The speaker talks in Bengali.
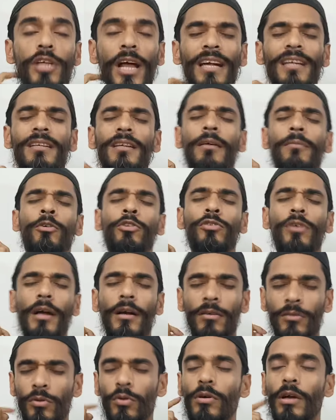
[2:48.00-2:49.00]
চারটে মতো
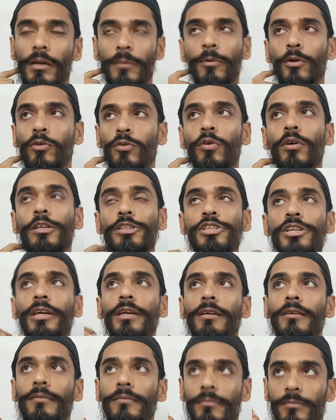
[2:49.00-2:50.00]
এখন দোকান বন্ধ আছে
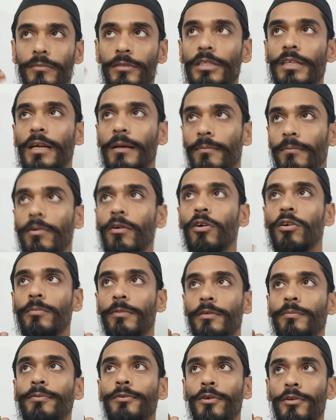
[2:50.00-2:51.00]
যেটা
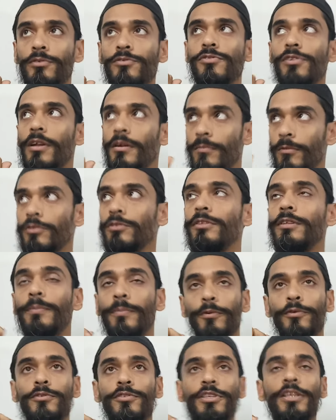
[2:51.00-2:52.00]
ভগবানপুর অঞ্চলের মধ্যেই
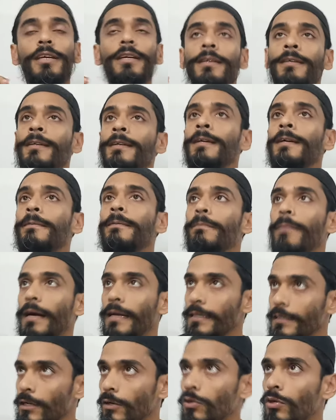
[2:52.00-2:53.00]
পড়ছে
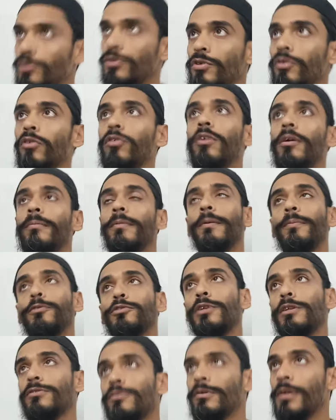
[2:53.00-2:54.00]
বাকি যেগুলো ছিল আমরা
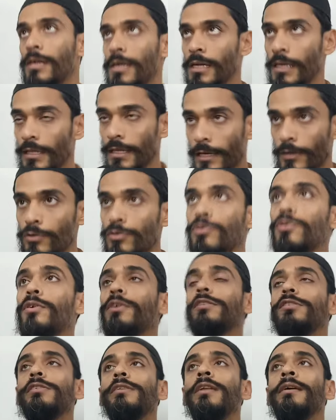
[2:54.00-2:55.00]
প্রশাসনেরকে দ্বারস্থ
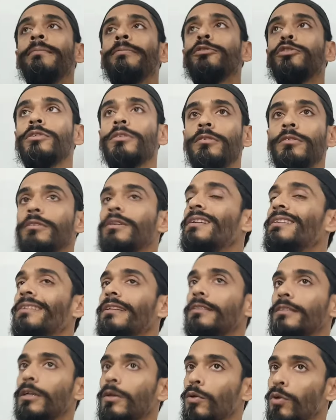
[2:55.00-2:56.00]
হয়েছিলাম প্রশাসনকে
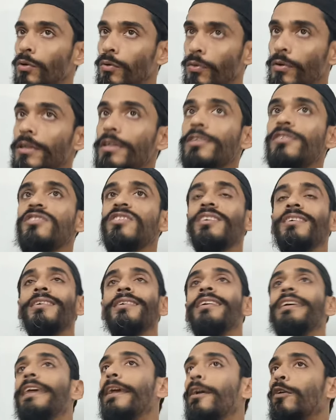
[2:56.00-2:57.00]
দিয়ে সেগুলো খুলিয়েছি
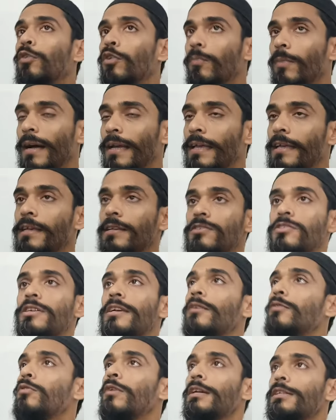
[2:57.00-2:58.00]
এগুলো বাকি আছে
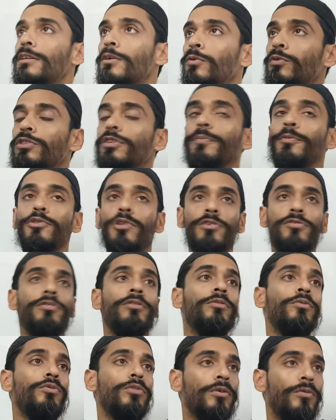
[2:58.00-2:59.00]
এগুলো আশা করছি
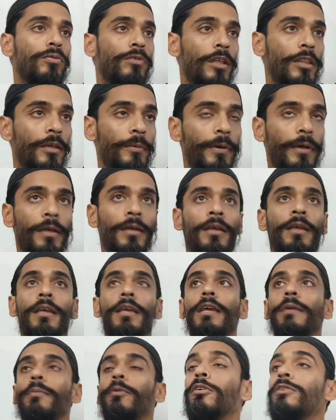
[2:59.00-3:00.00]
প্রশাসন দ্রুত খুলে দেবে
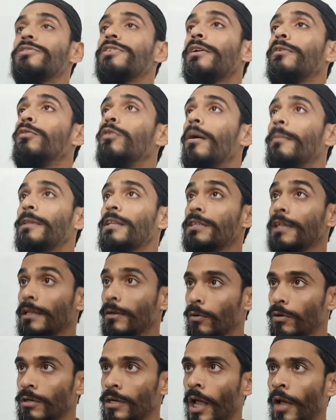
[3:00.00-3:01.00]
এবং যেগুলো আমাদের
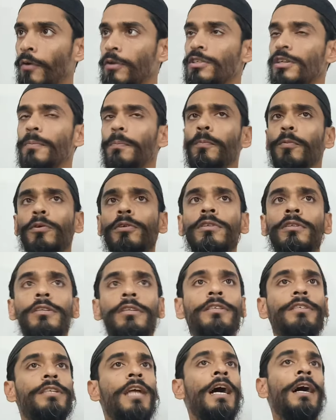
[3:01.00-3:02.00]
সাথে অন্যায় হচ্ছে
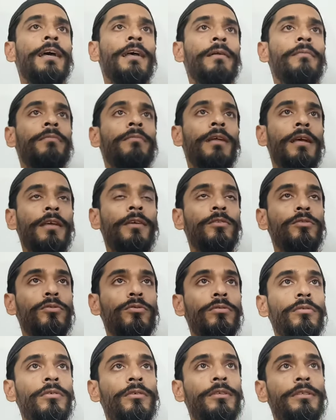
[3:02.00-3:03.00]
প্রতিটায় আমরা
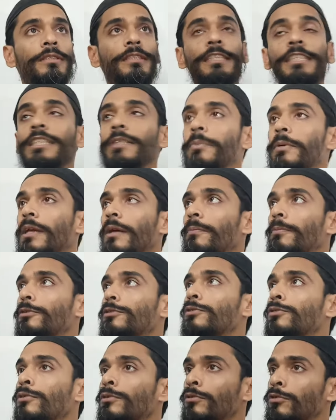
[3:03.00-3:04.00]
কিন্তু ডিজিপিকে
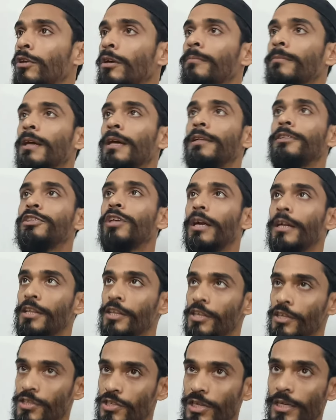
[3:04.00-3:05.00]
পর্যন্ত আমরা
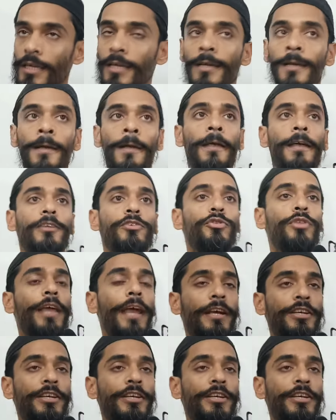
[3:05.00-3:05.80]
জানিয়েছি যদি